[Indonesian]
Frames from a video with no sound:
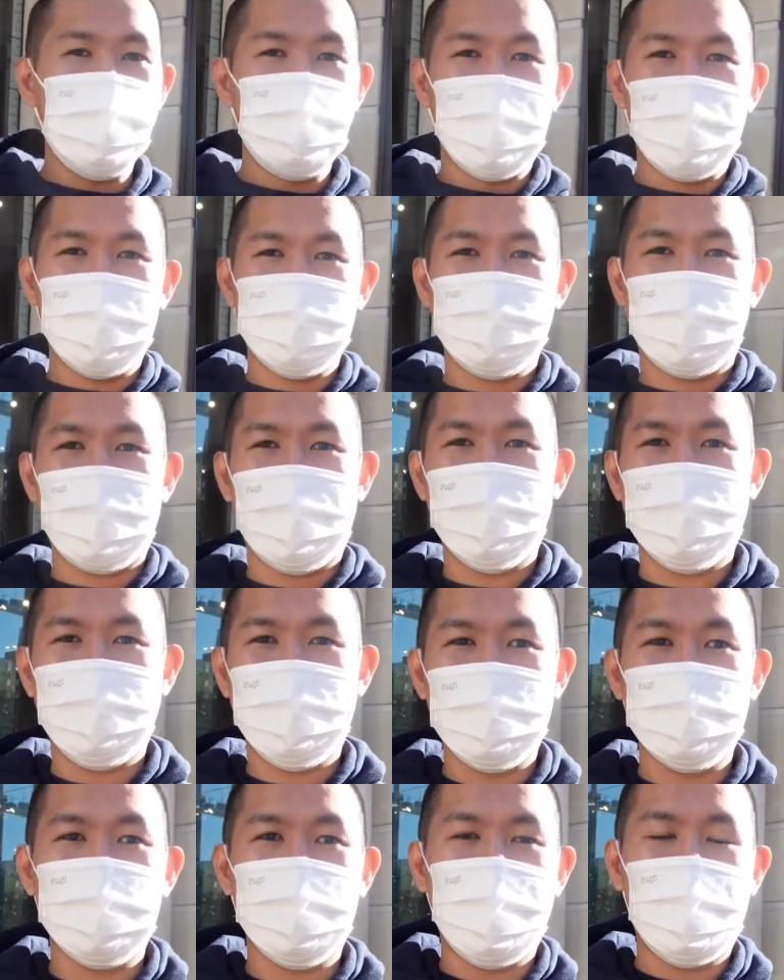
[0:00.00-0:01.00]
gue pengen ajak
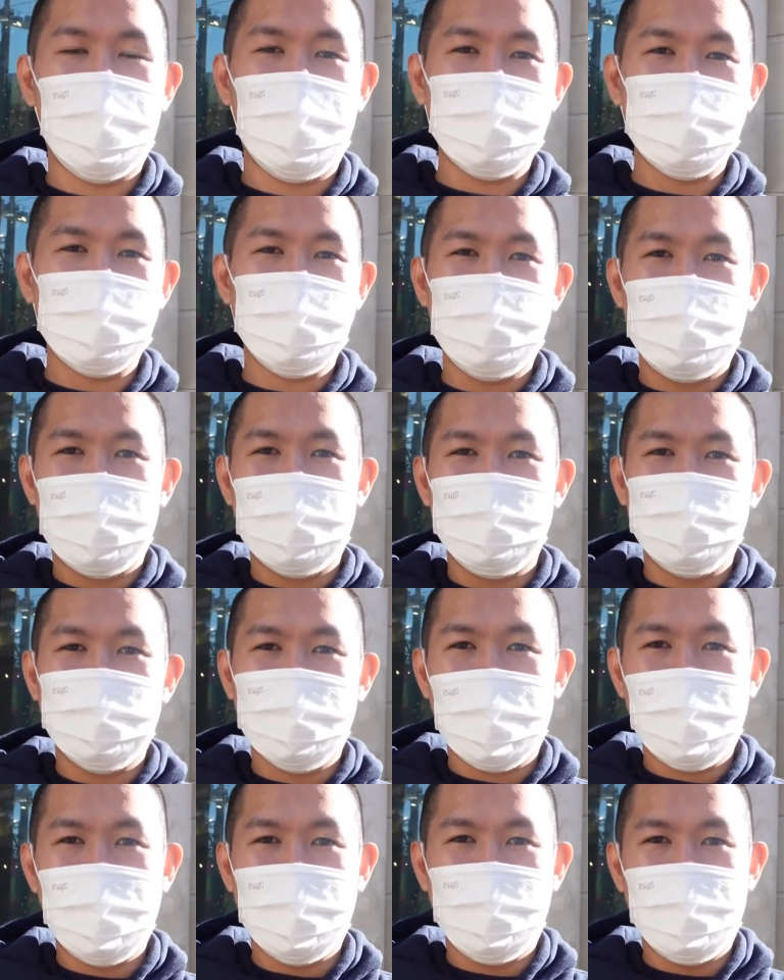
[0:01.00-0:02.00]
kalian melihat di dalam
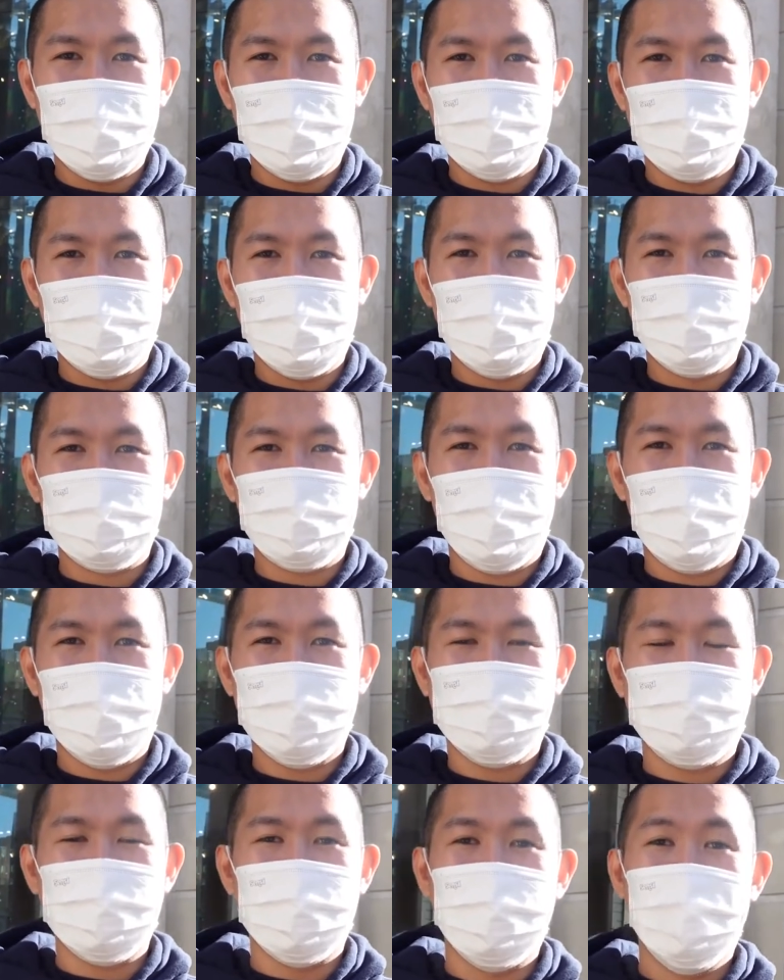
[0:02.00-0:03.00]
Nike ada apa
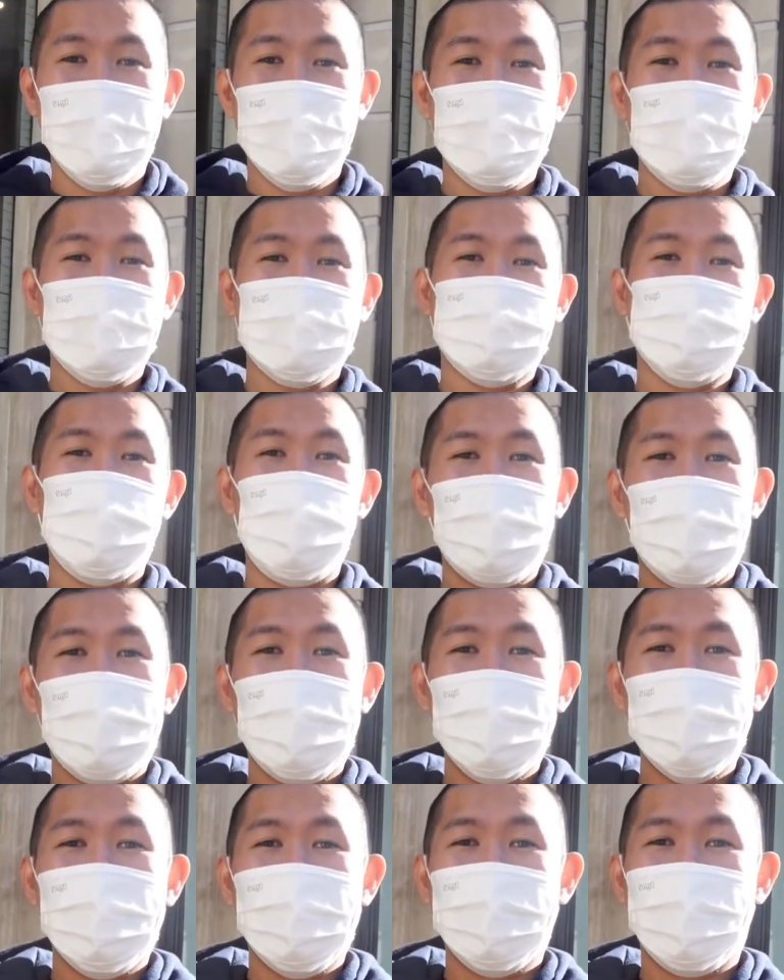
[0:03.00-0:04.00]
aja
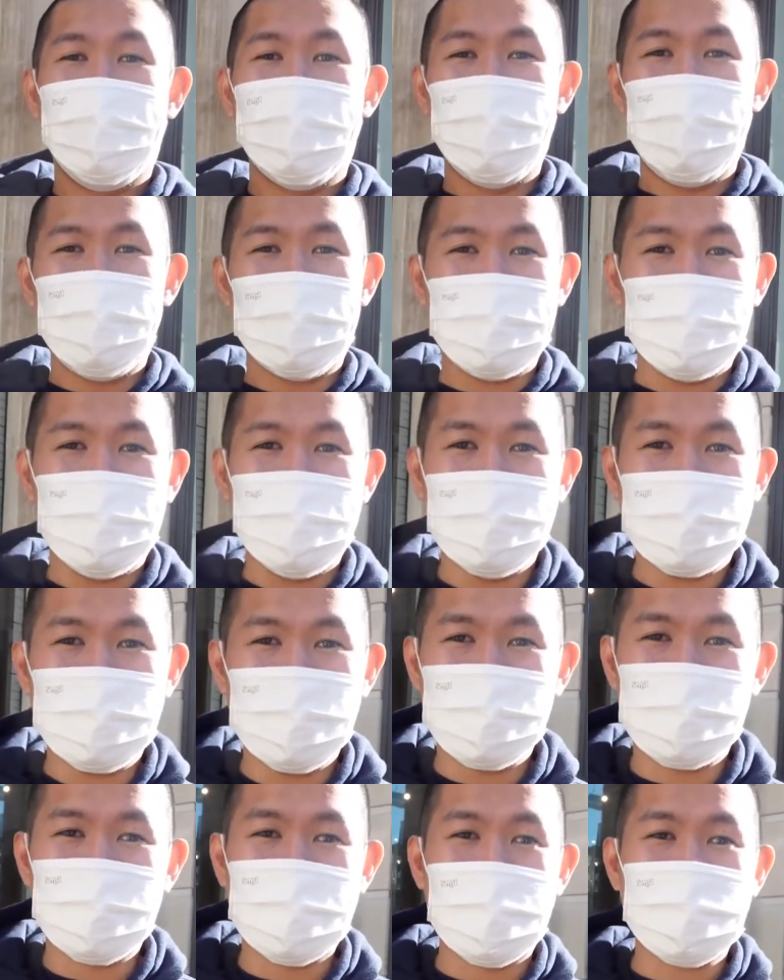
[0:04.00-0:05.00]
semoga vlognya
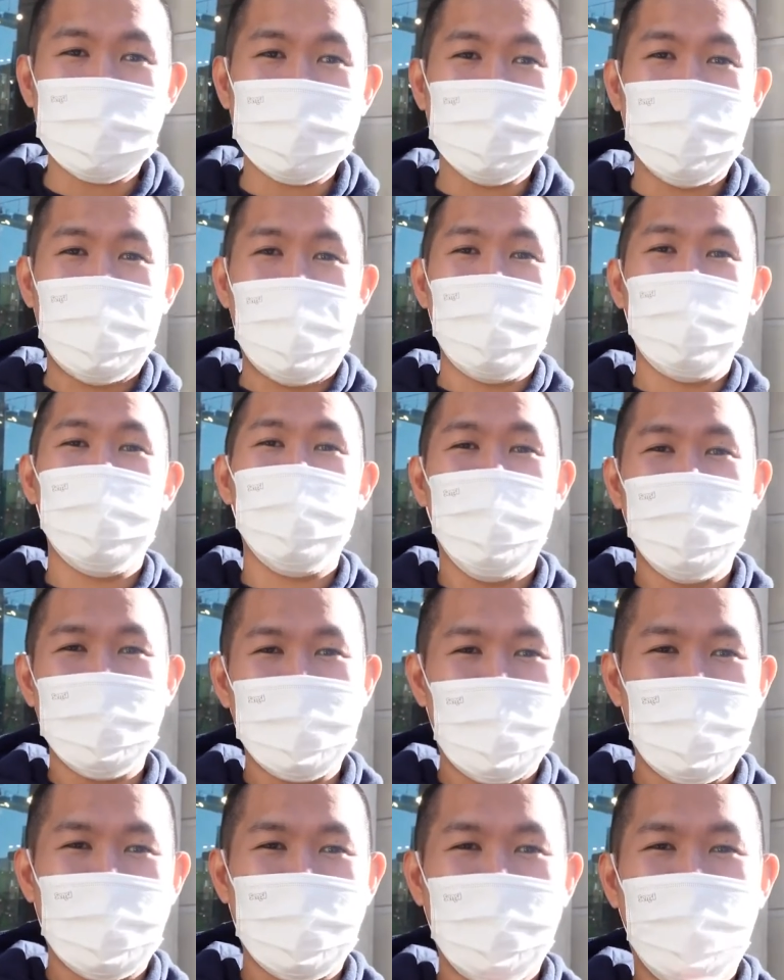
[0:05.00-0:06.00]
sukses nggak
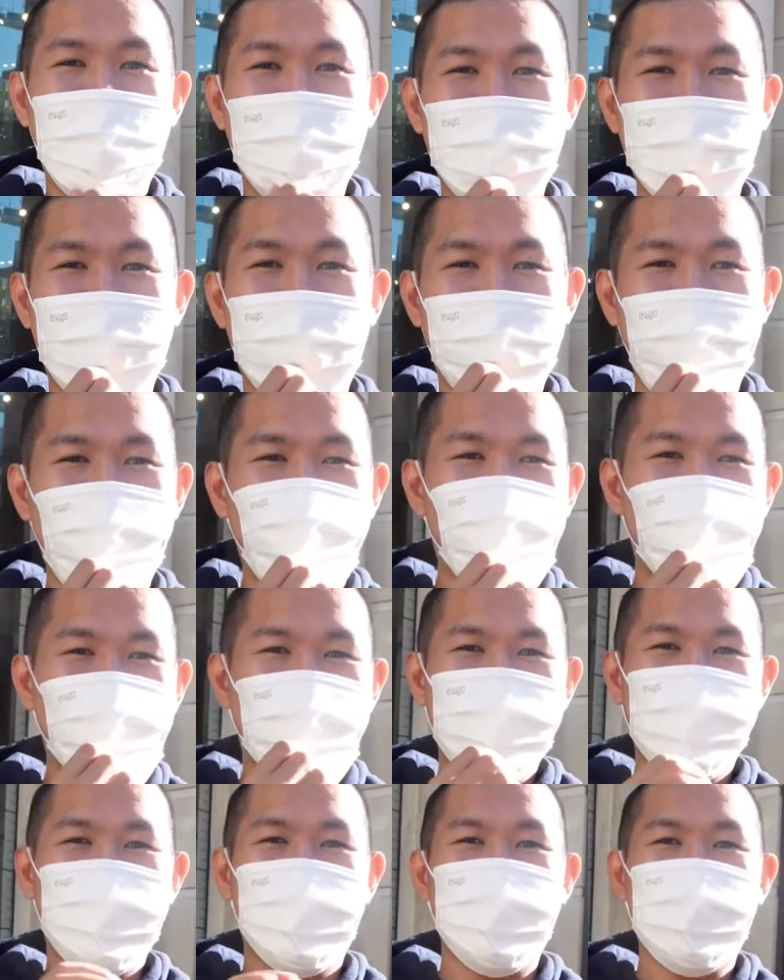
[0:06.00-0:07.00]
failed hari ini
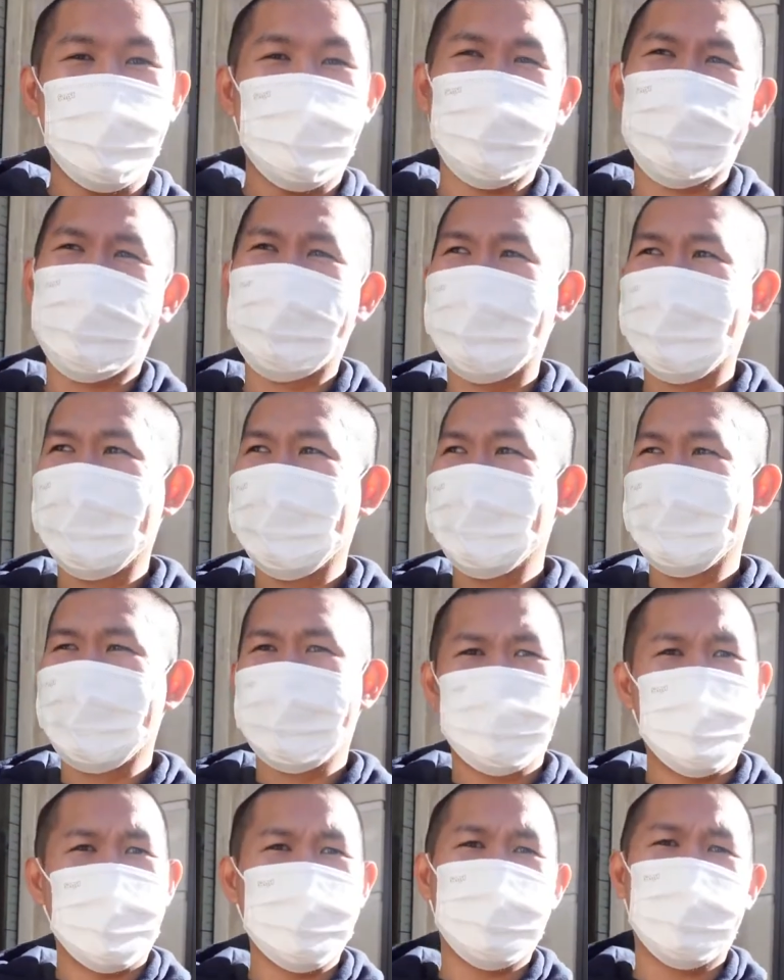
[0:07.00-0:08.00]
jadi kita
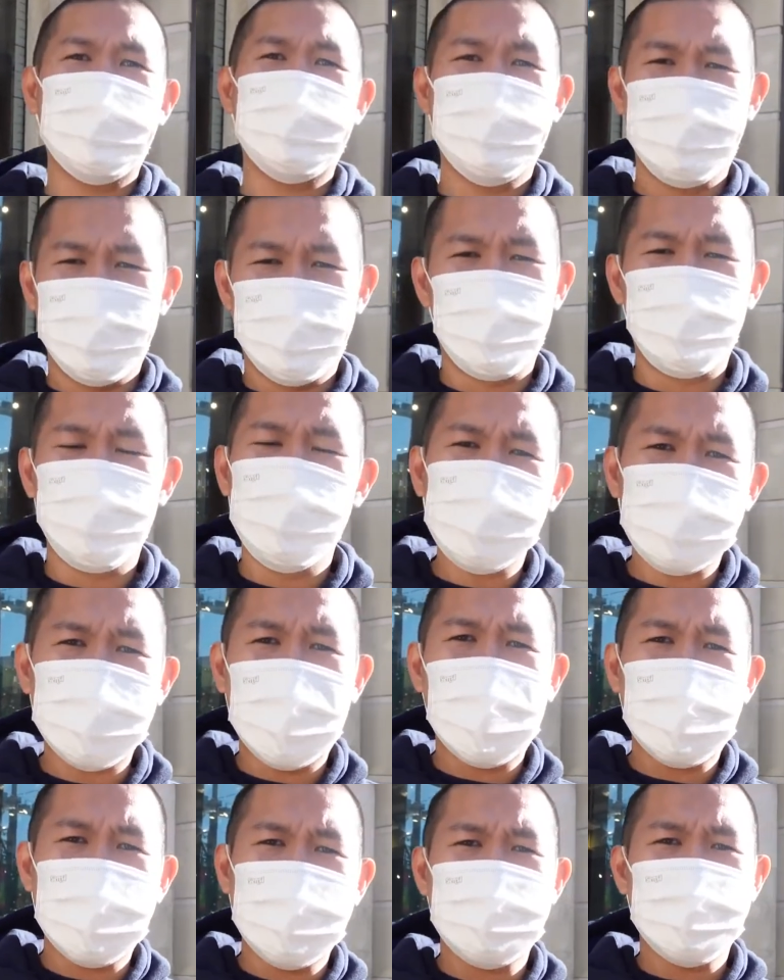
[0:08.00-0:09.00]
jangan jadi di grup doang sih
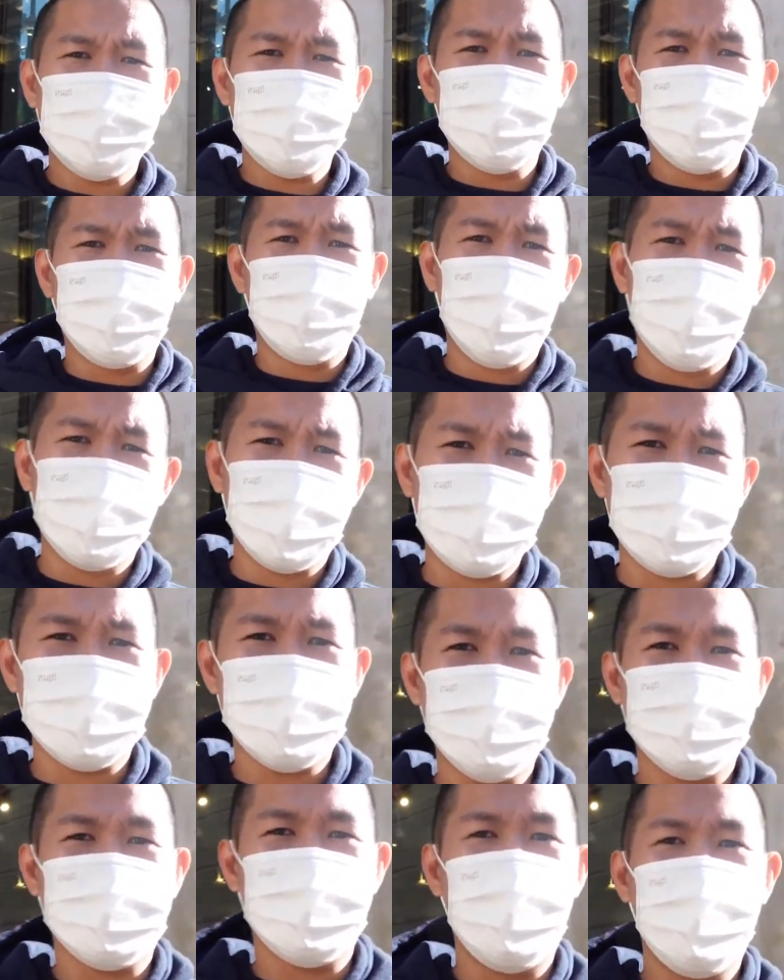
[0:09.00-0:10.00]
hari ini sih untuk vlognya
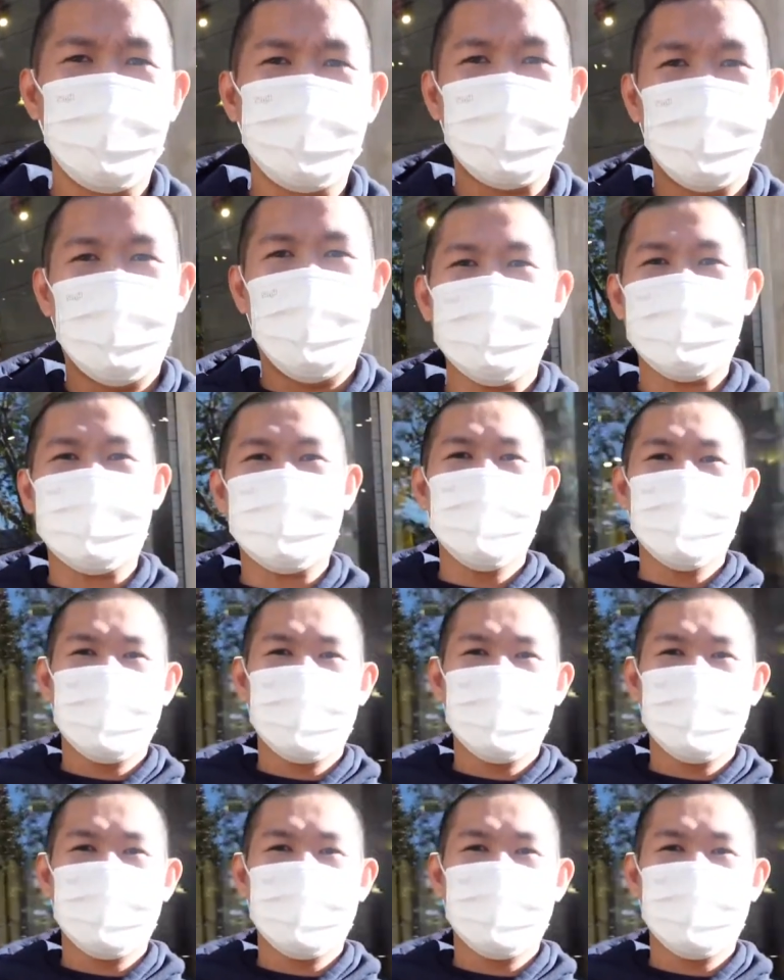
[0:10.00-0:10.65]
sih so let's